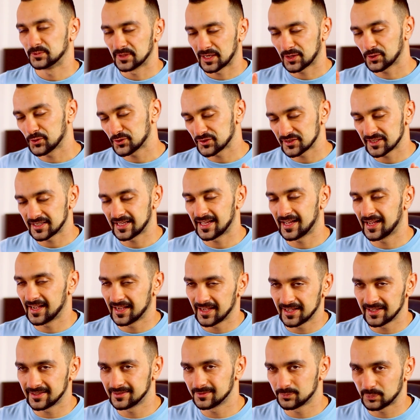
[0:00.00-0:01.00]
una
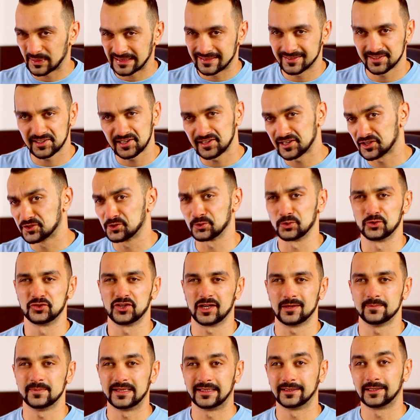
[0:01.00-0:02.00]
cosa pazzerella ce l'ho
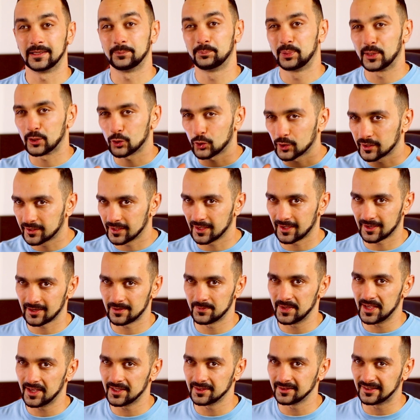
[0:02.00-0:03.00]
già in mente, però
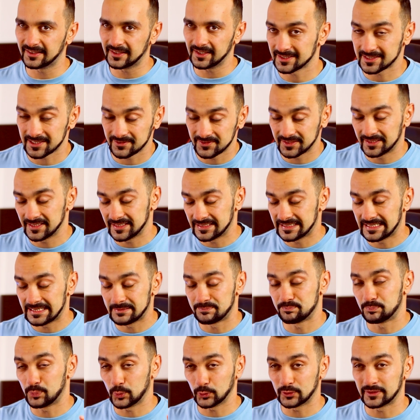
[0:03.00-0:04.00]
chiaramente se avete idee
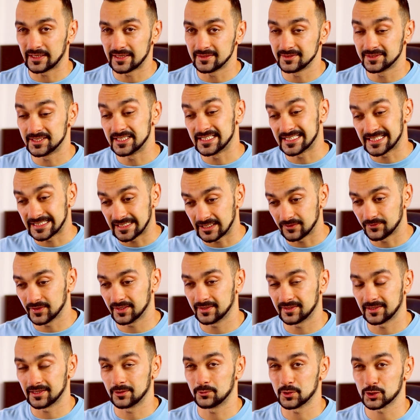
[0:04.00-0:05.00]
potenti
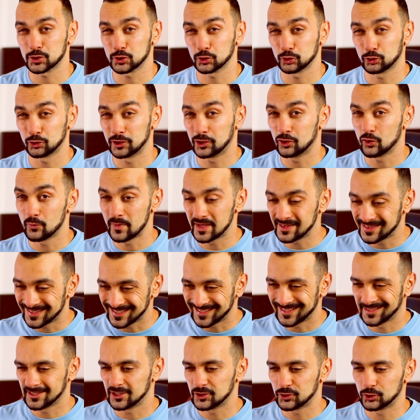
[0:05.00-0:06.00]
scrivetele qua sotto nei commenti,
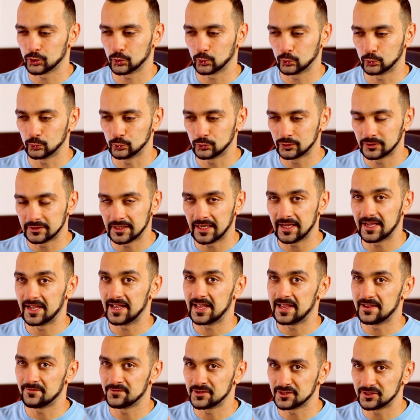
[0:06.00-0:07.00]
le leggerò tutte
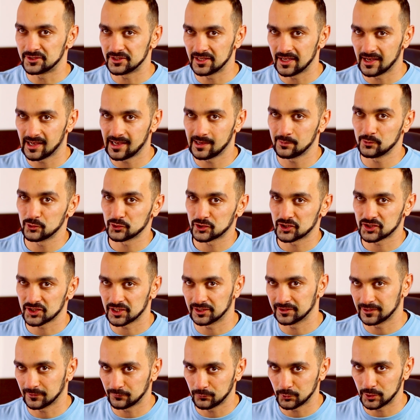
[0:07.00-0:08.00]
e vediamo se
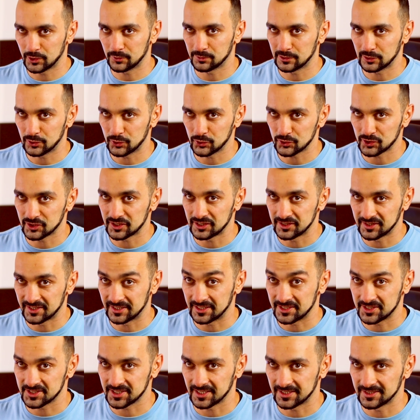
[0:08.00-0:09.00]
salta fuori qualcosa di
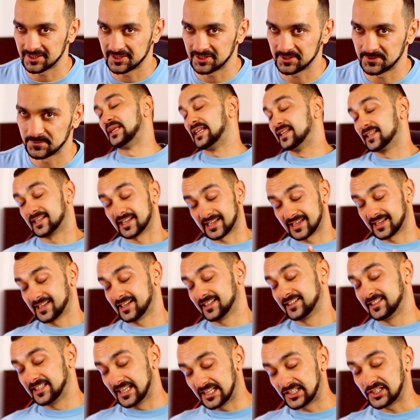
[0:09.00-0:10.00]
interessante. Mi raga,
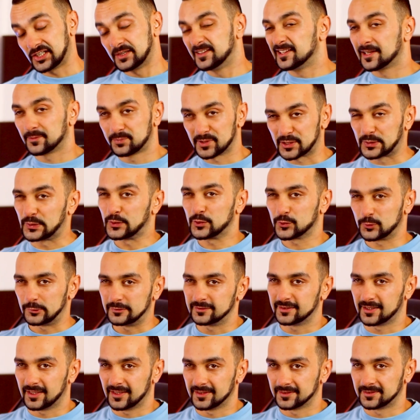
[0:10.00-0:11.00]
10.000 persone sono
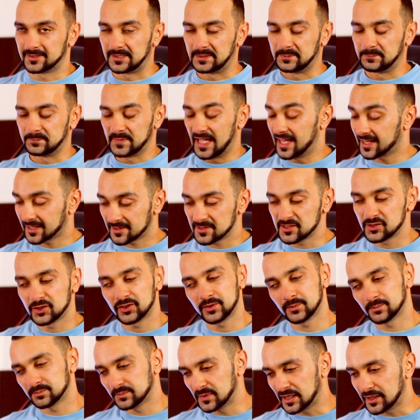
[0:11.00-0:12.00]
tante. Era,
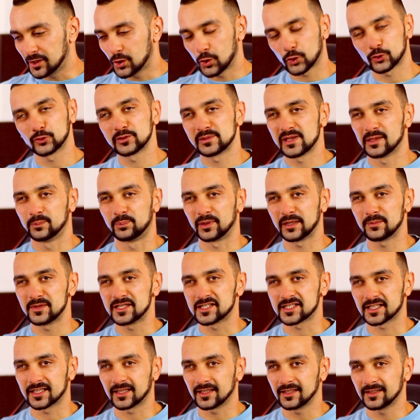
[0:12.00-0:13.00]
mi ricordo i miei primi
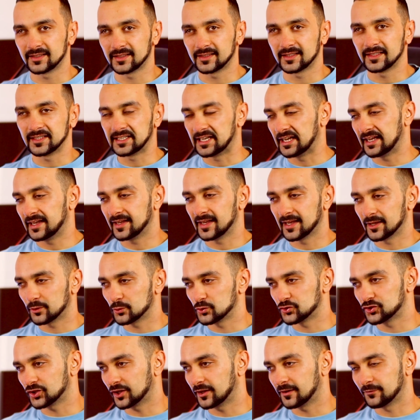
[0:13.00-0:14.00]
iscritti che erano
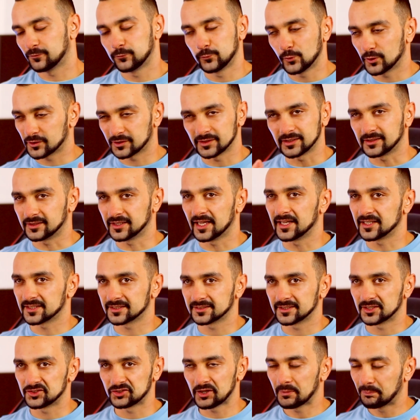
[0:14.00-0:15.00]
ero già fuori di
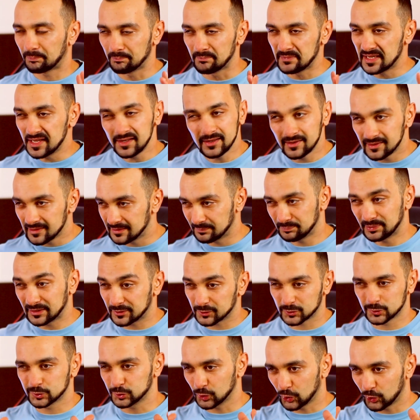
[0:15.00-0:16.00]
testa, già mille
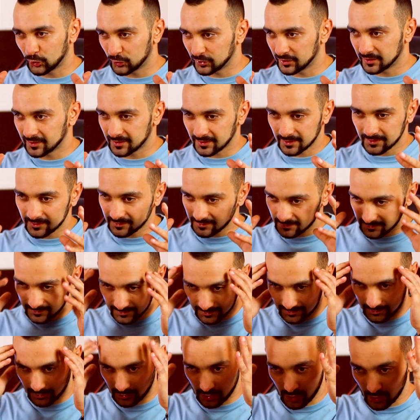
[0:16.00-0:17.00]
persone che
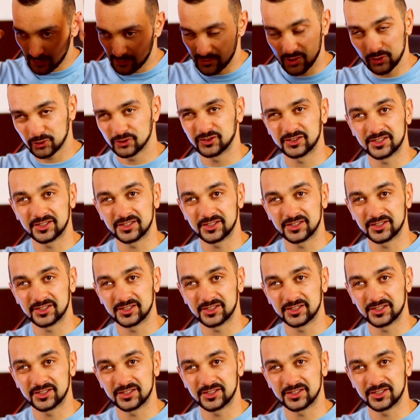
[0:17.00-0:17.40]
Oh mio